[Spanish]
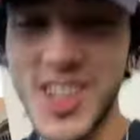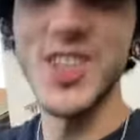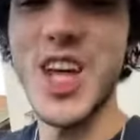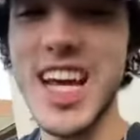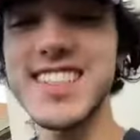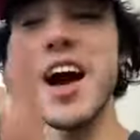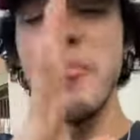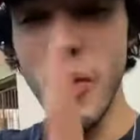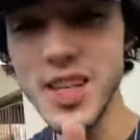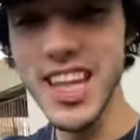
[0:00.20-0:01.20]
De
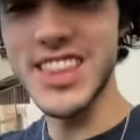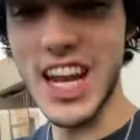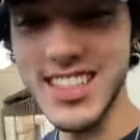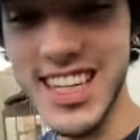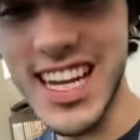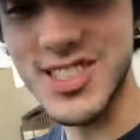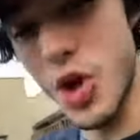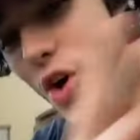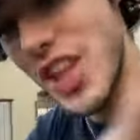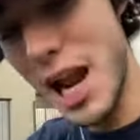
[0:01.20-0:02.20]
raza? Voy a intentar decir
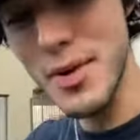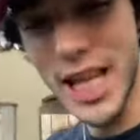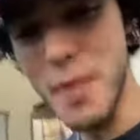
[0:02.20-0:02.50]
esto de la manera